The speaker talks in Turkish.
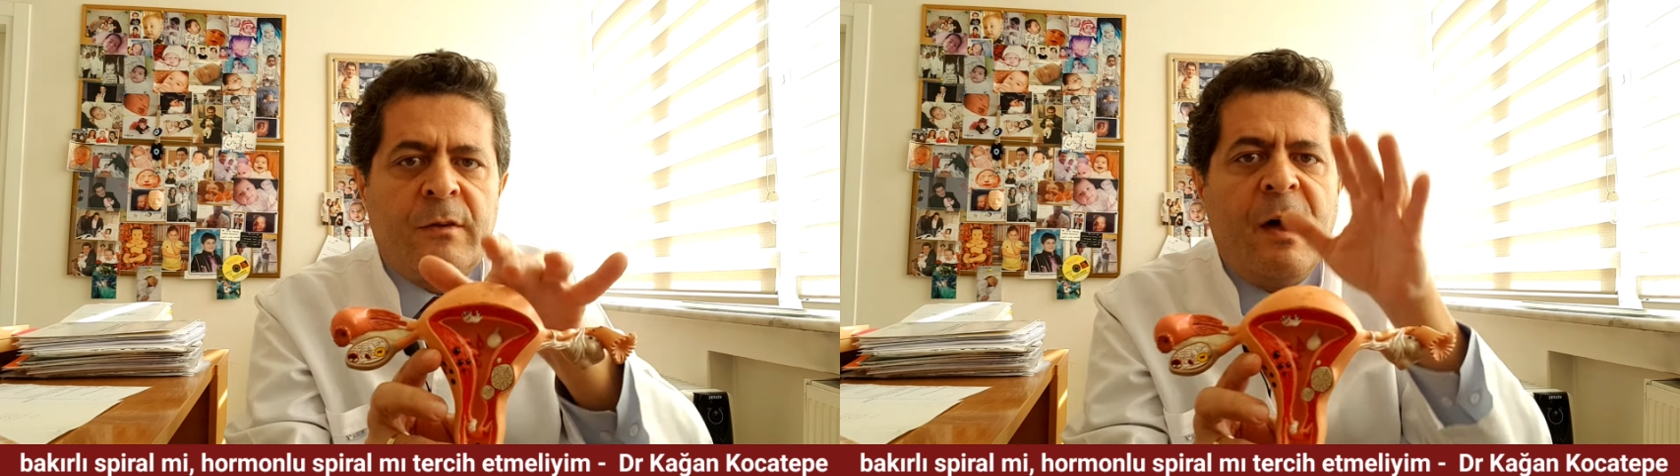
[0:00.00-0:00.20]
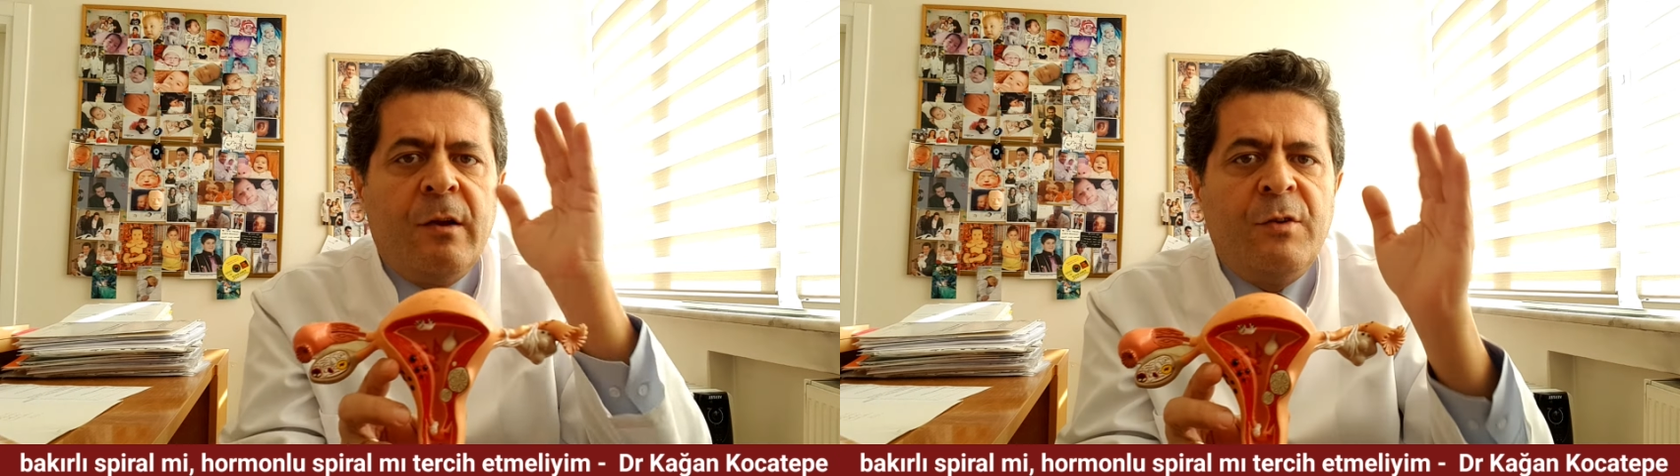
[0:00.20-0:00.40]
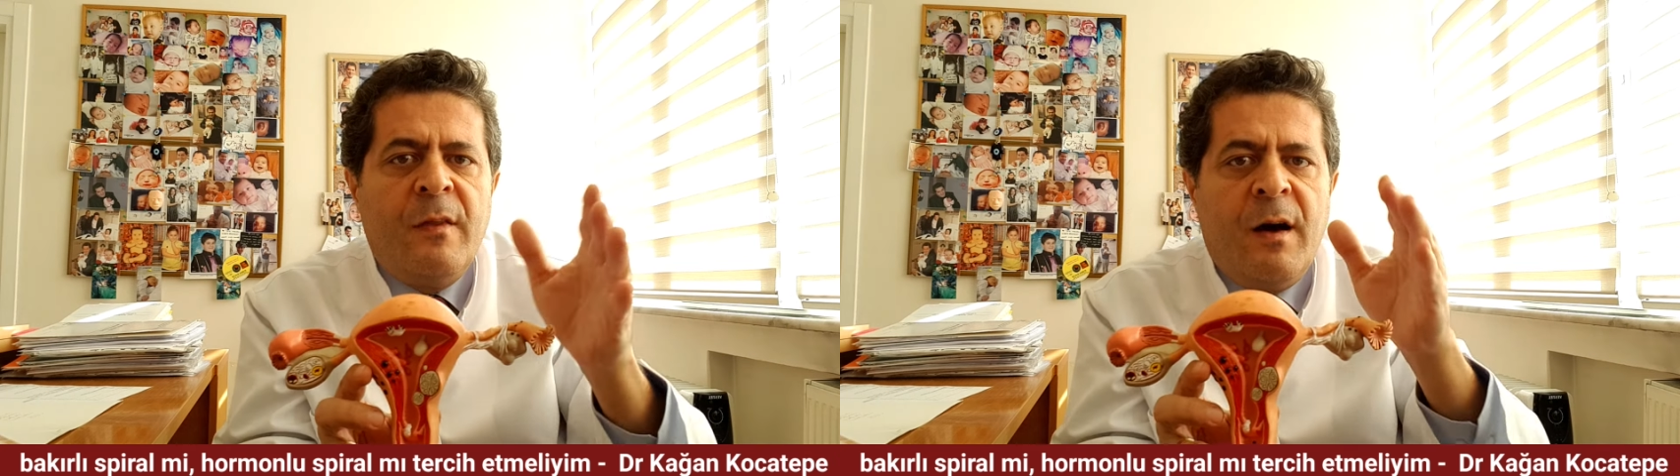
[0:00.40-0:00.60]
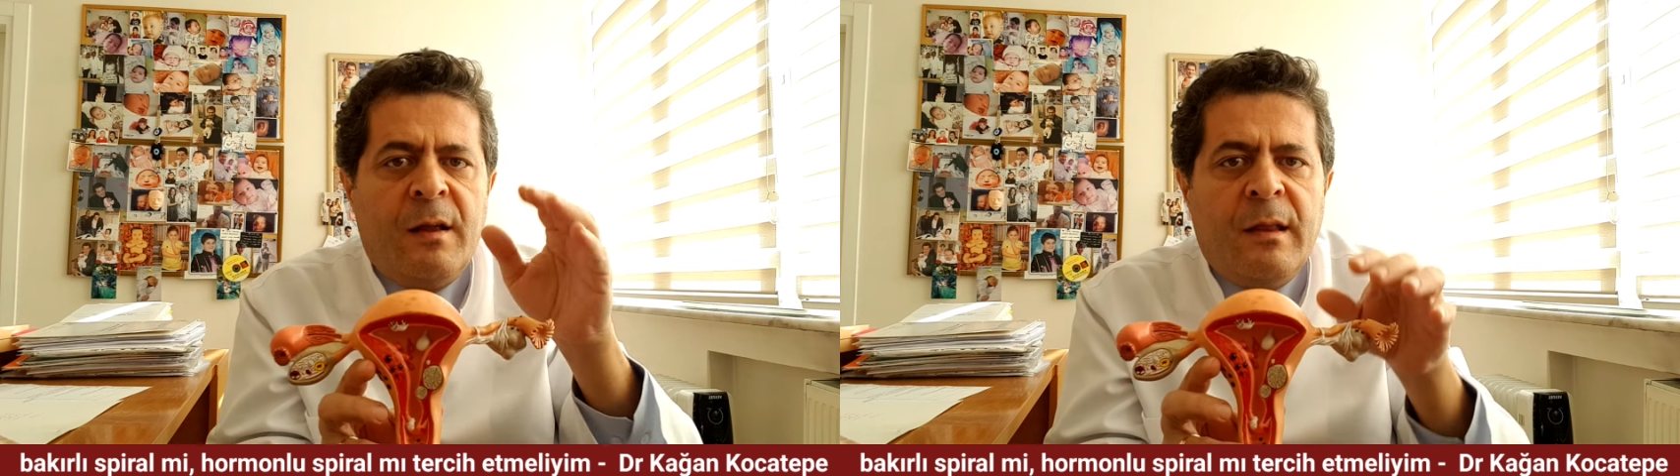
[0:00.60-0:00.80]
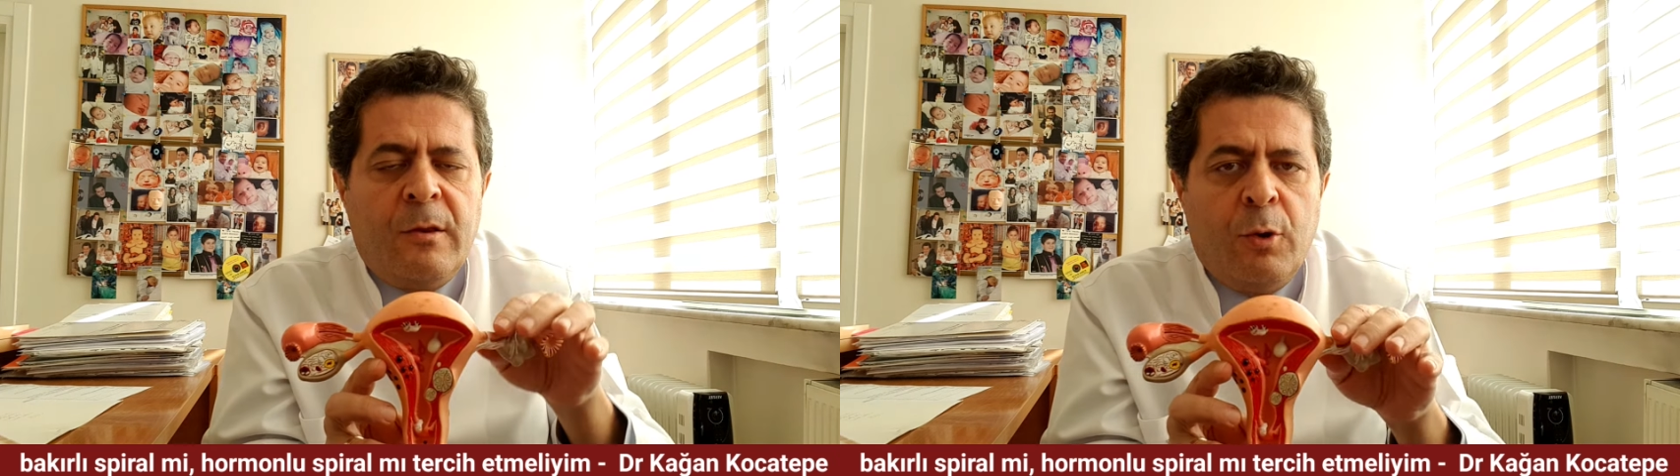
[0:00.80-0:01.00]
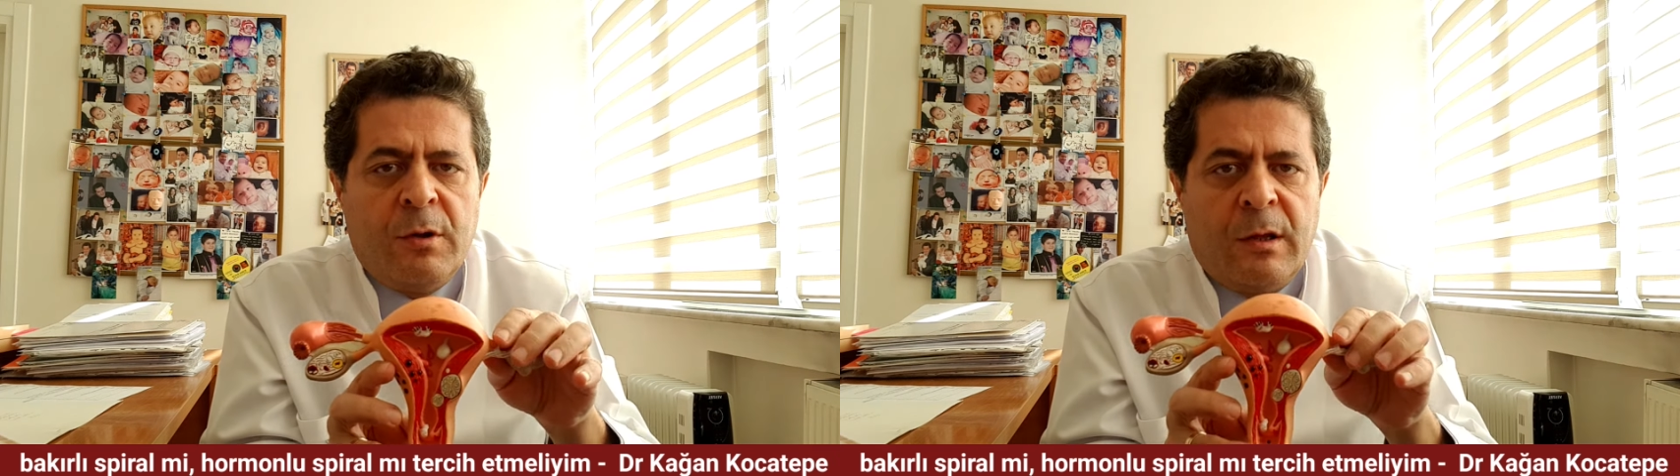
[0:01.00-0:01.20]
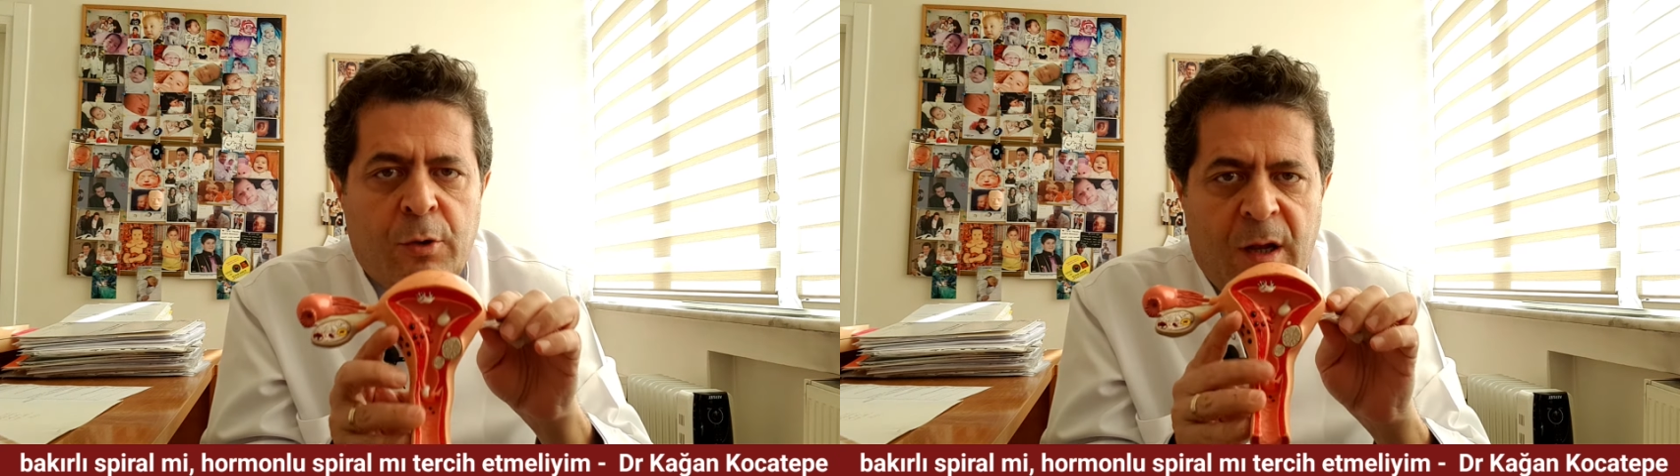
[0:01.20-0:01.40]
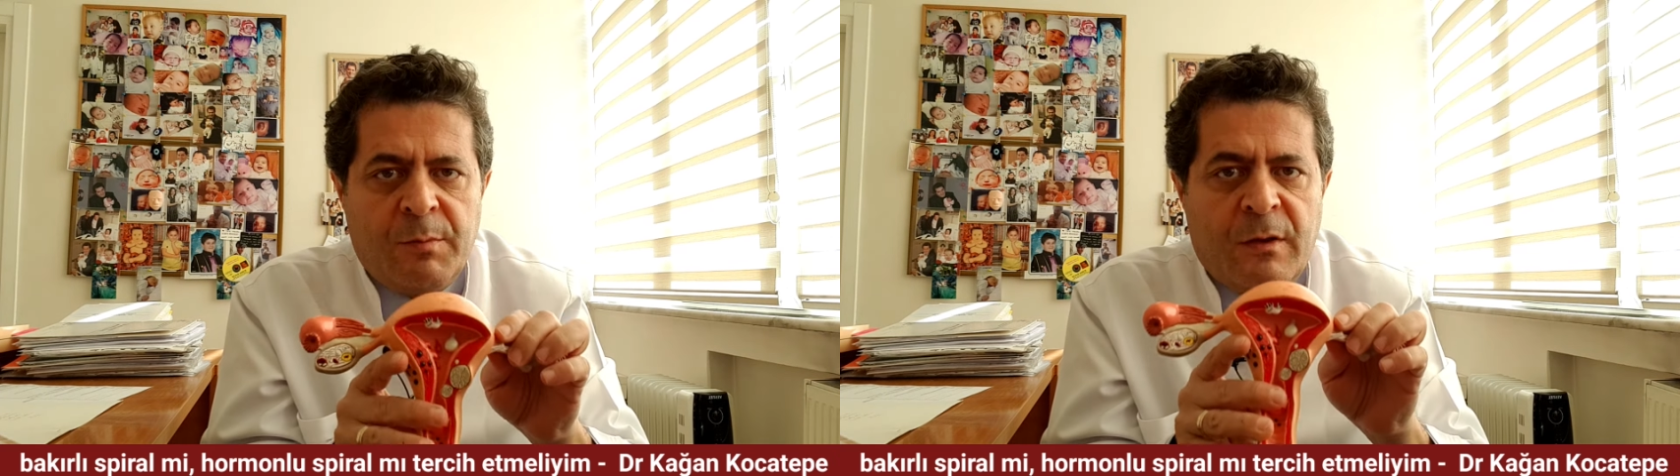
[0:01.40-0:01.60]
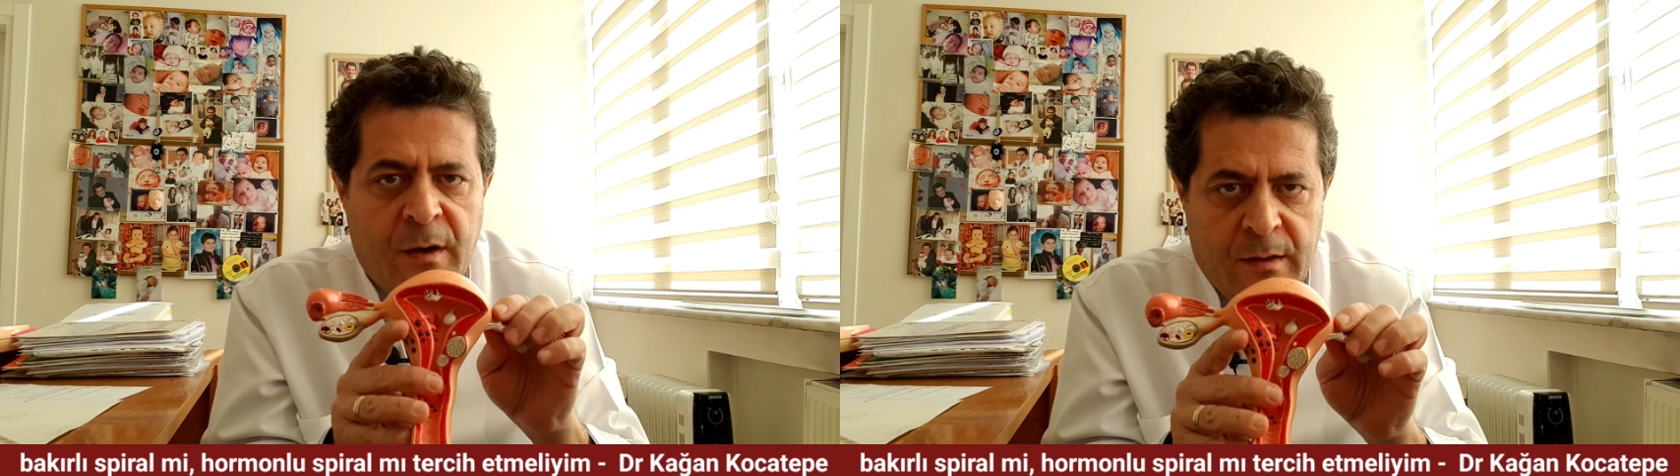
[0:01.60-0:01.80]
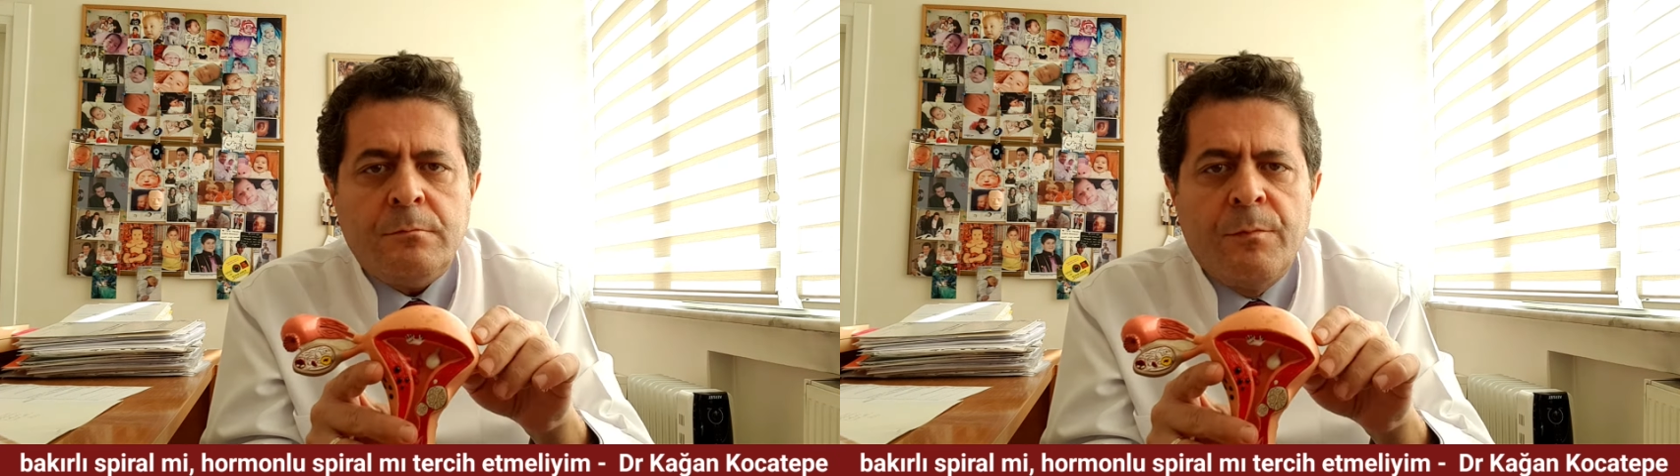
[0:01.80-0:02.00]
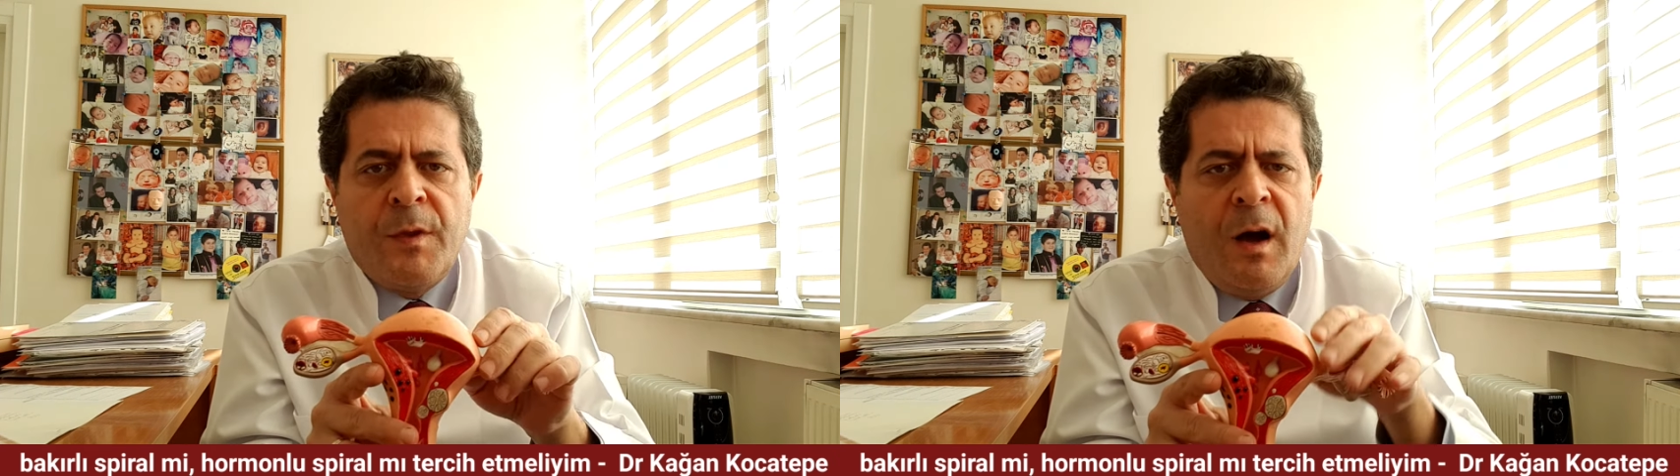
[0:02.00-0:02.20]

Tercihen adetli olan dönemde takılıyor.